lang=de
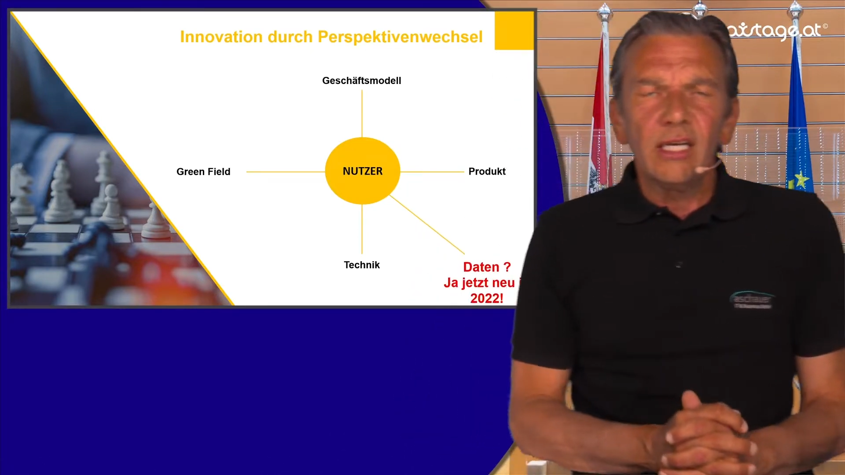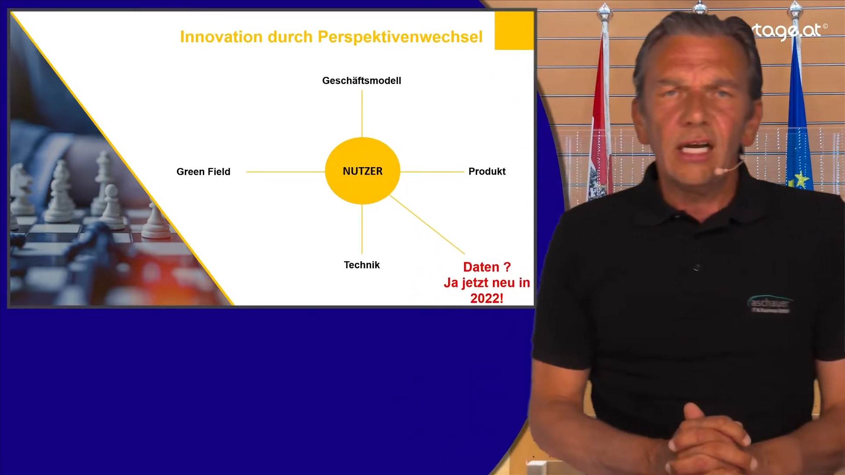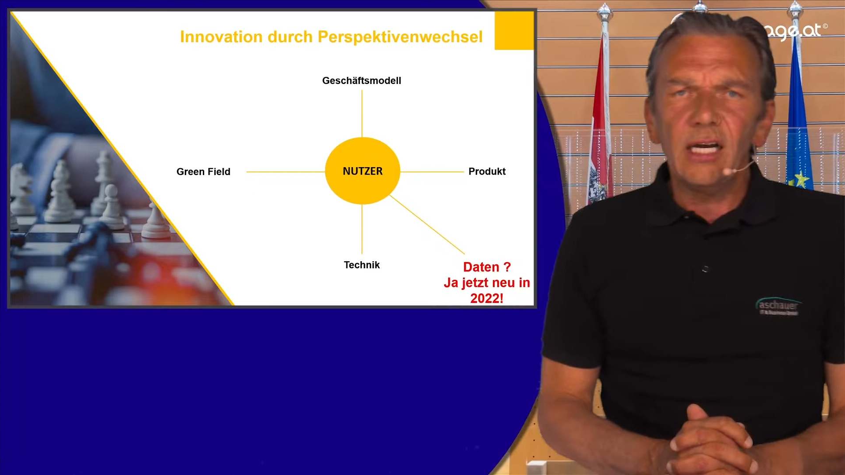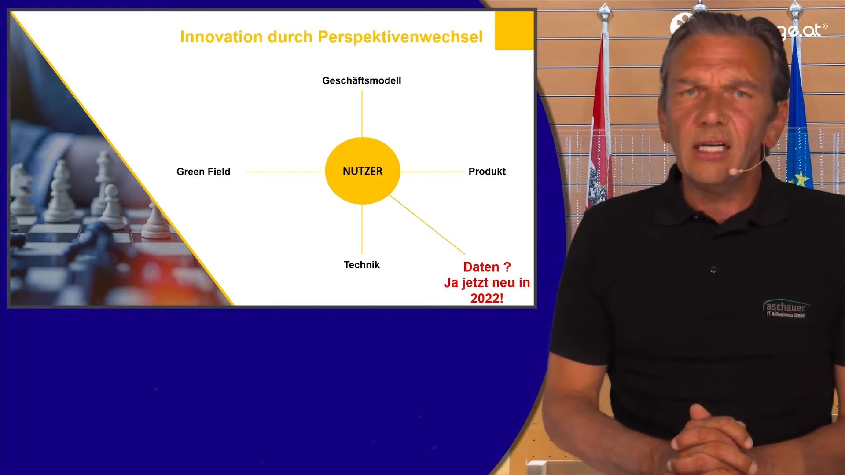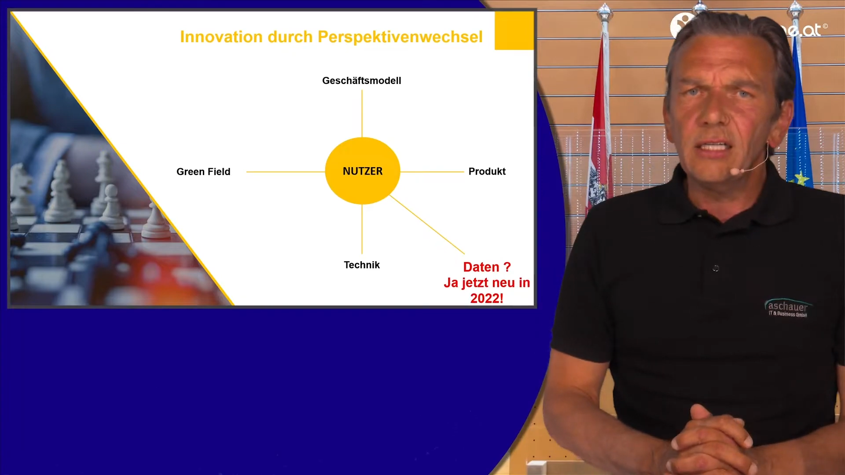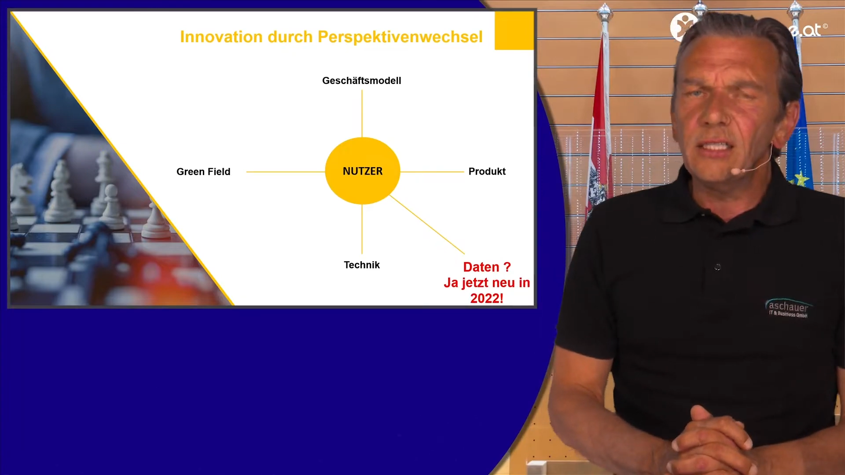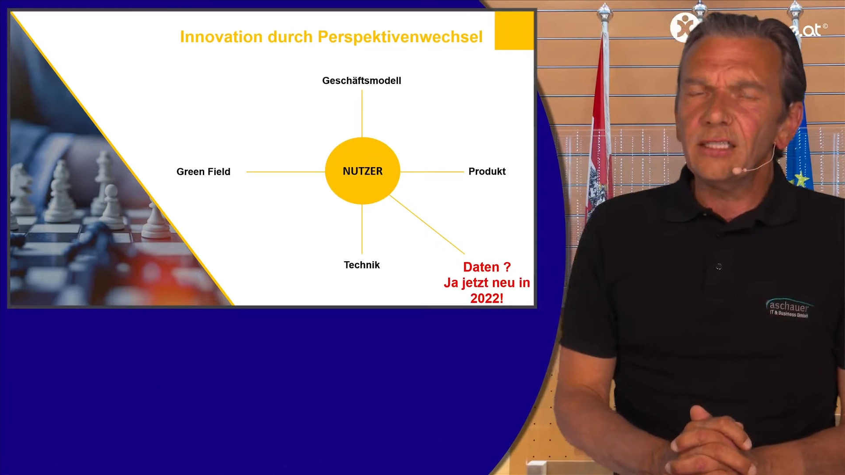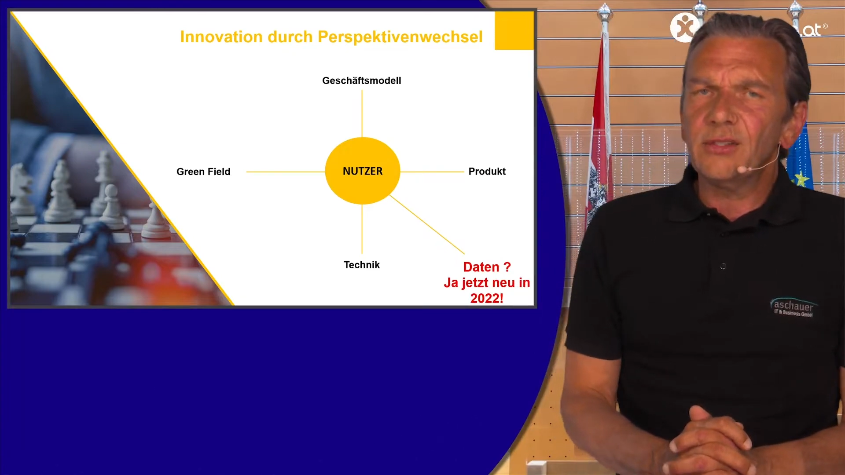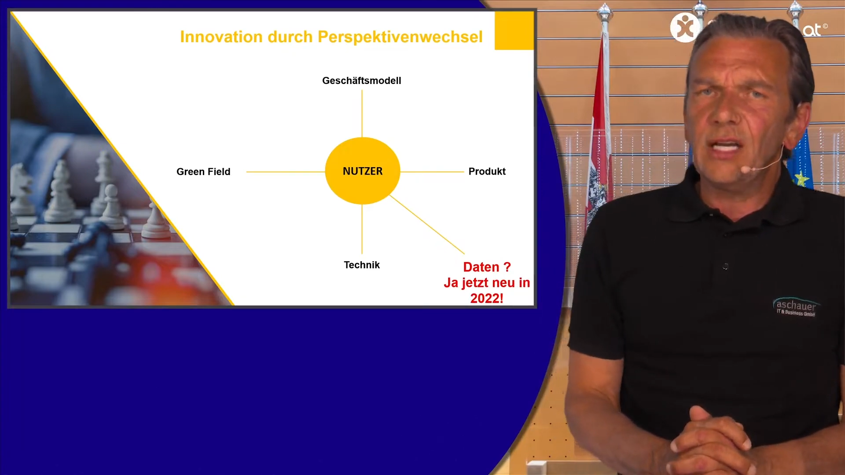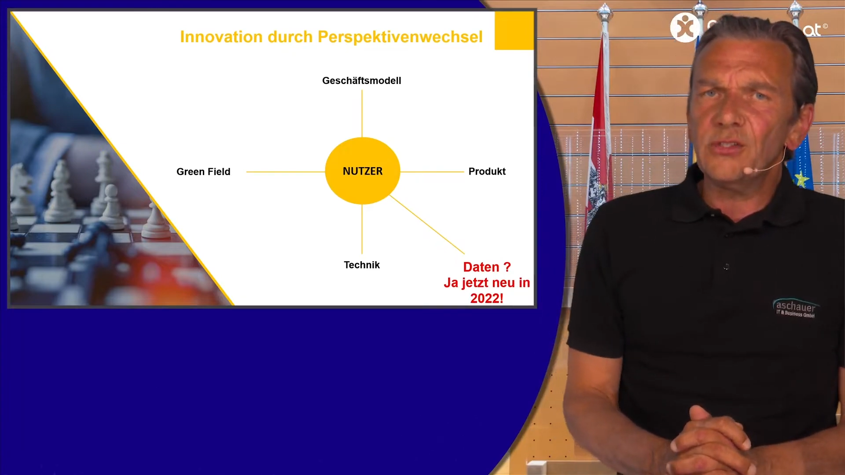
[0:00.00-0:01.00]
äh,
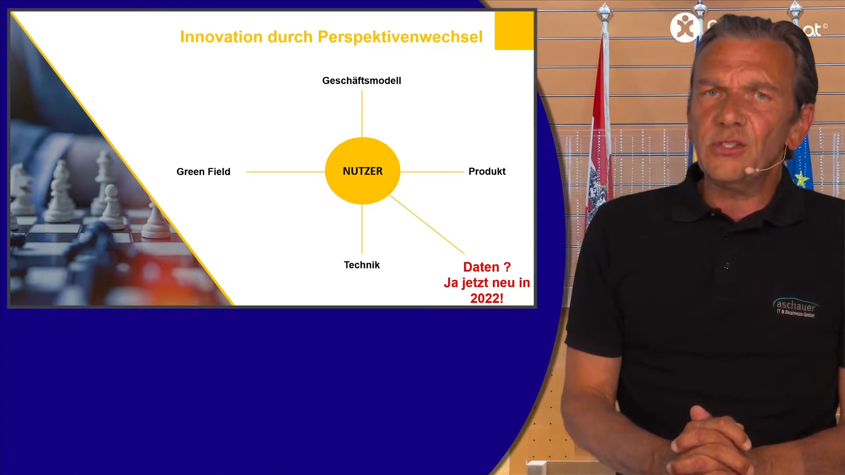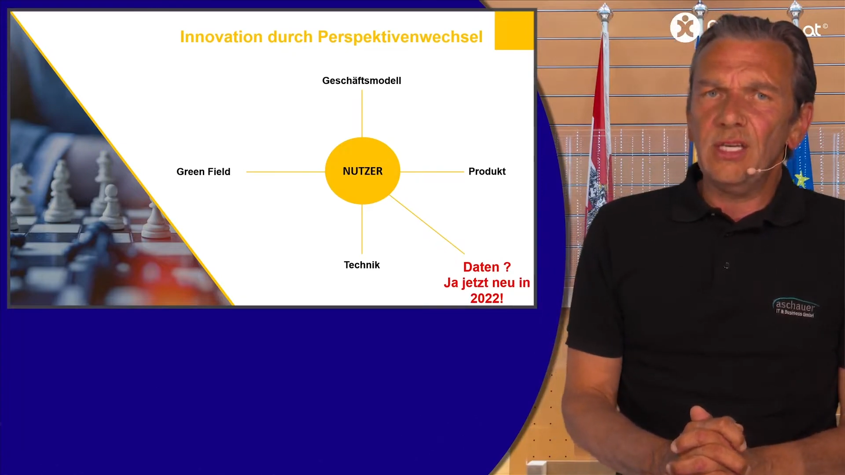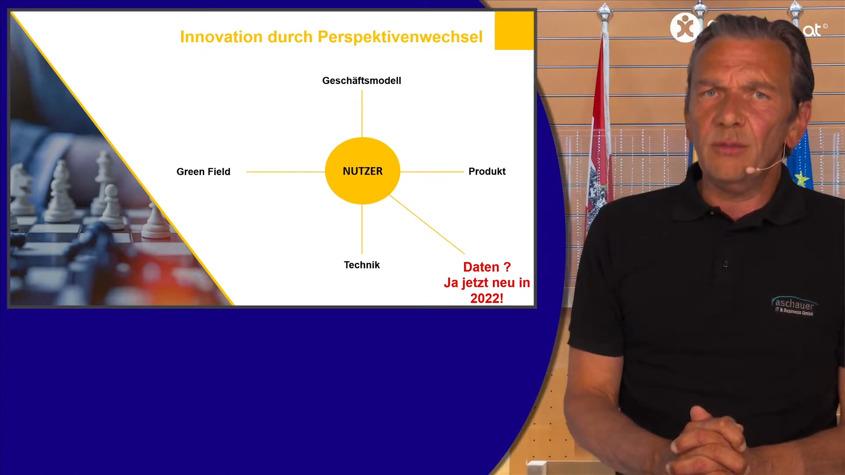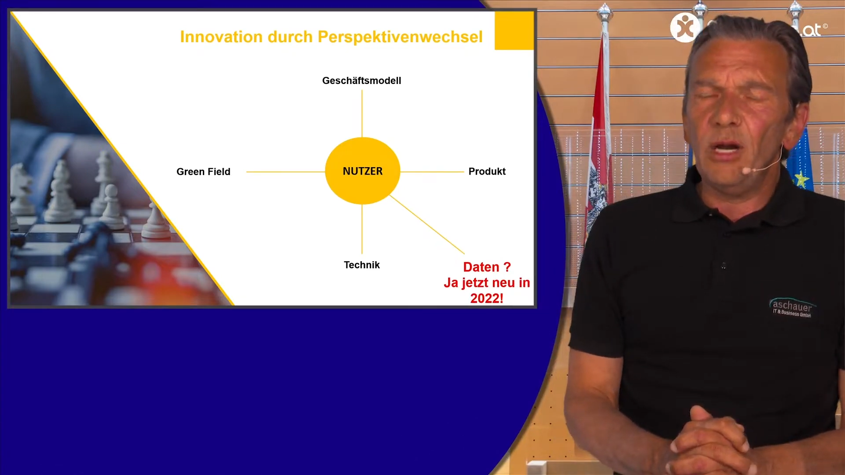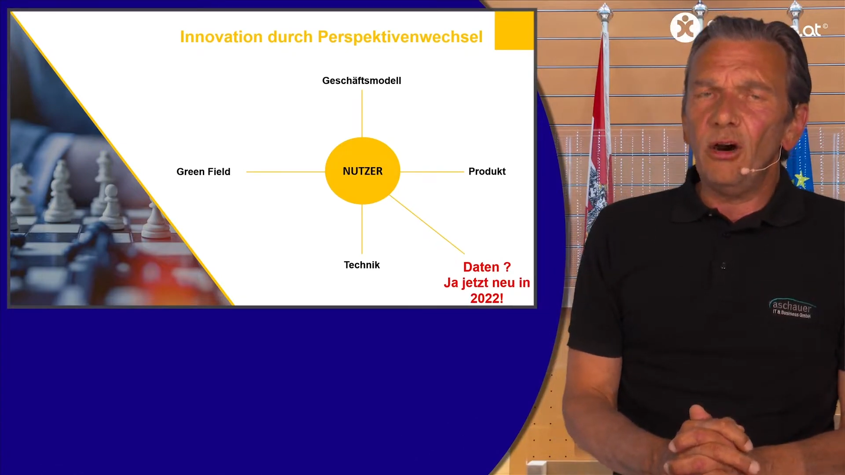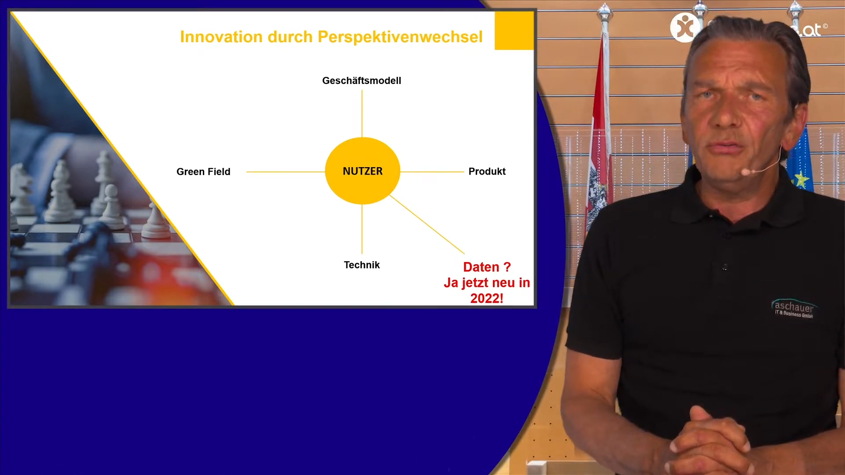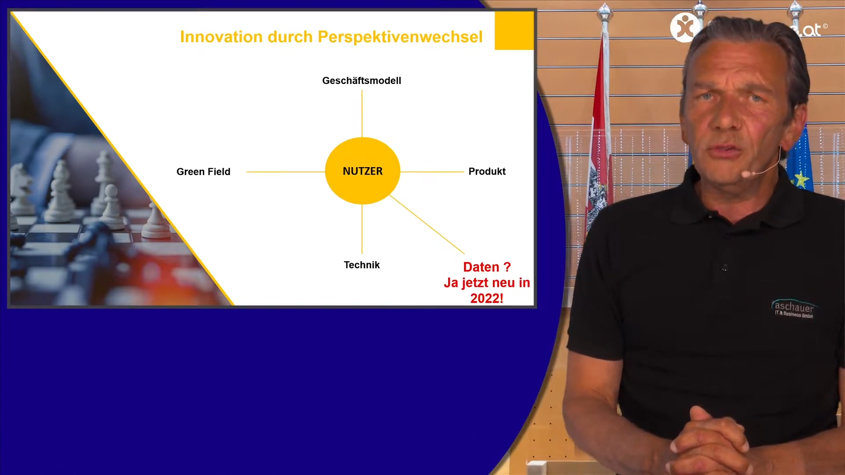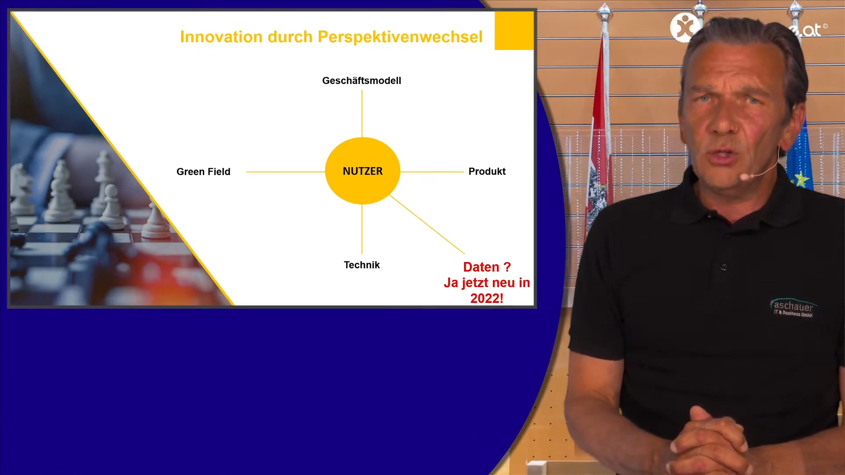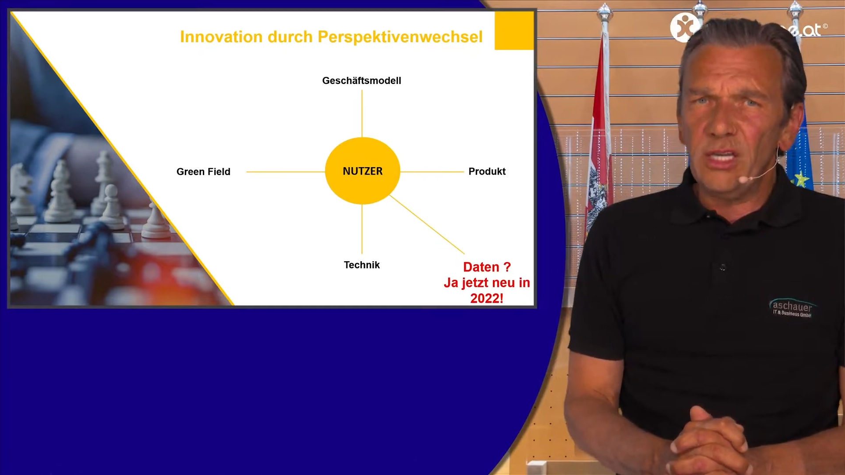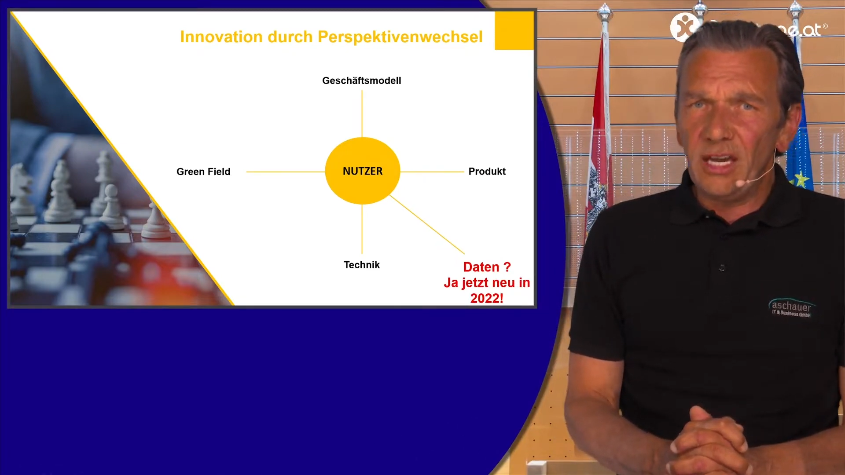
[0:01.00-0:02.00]
das Thema
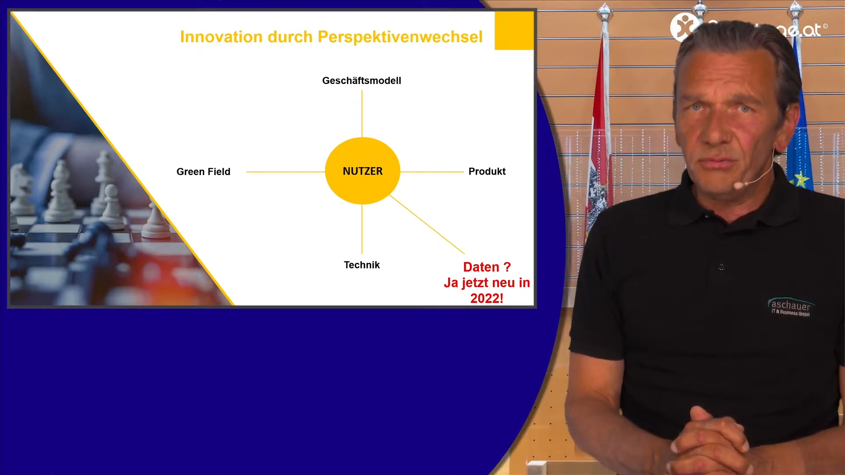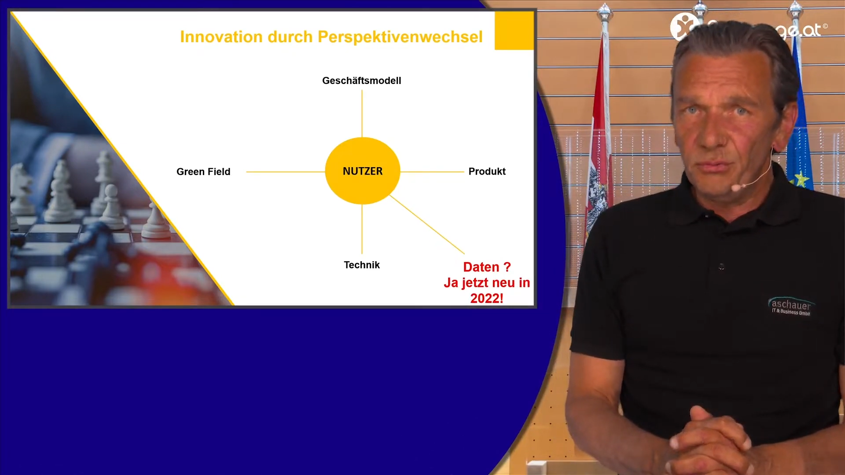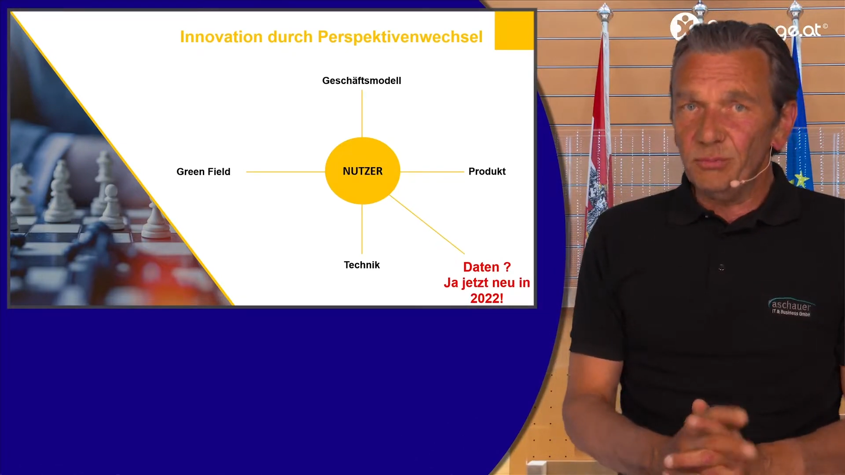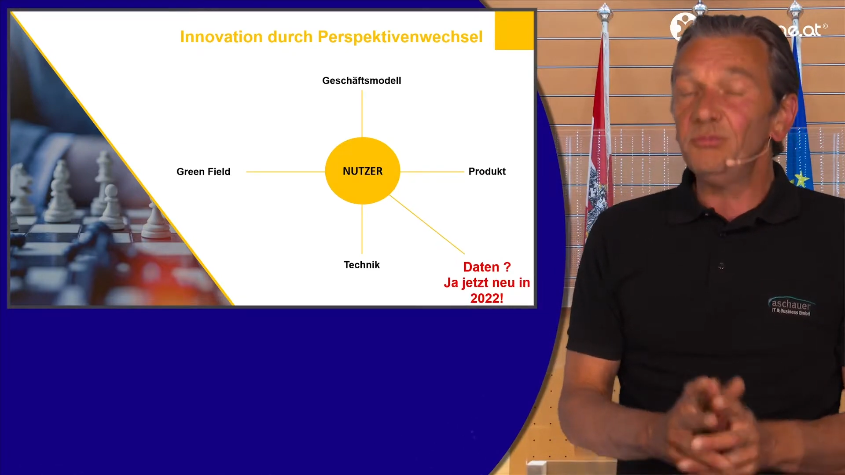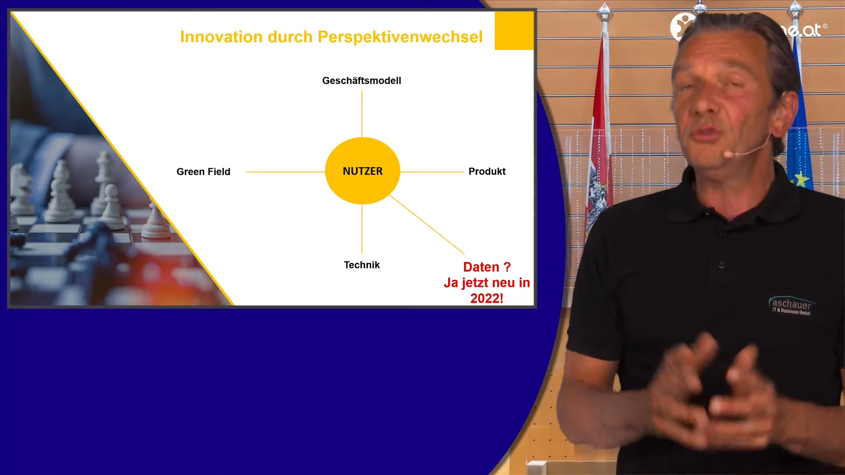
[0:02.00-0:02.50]
aufzugreifen,